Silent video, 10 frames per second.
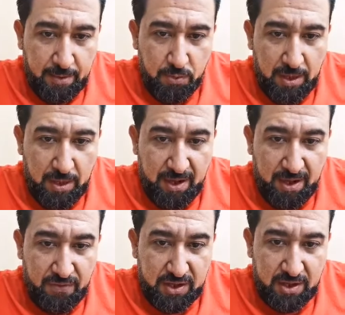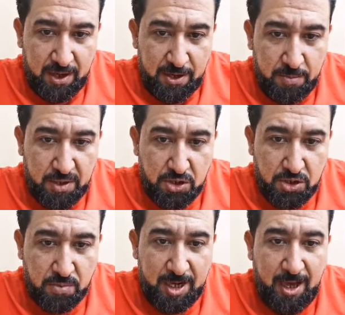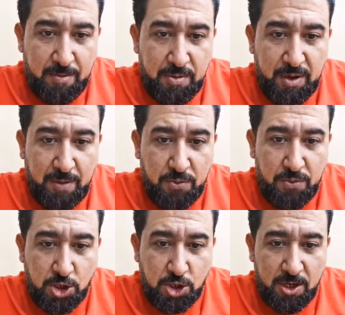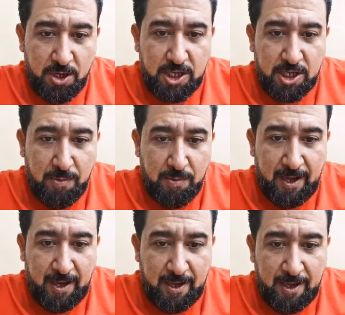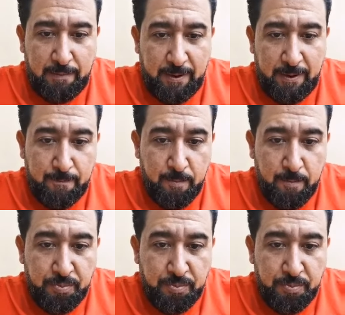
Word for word: كمولة ما عرفتني انا عمر الجميلي حبيبي عمور شلونك شخبارك يا قلبي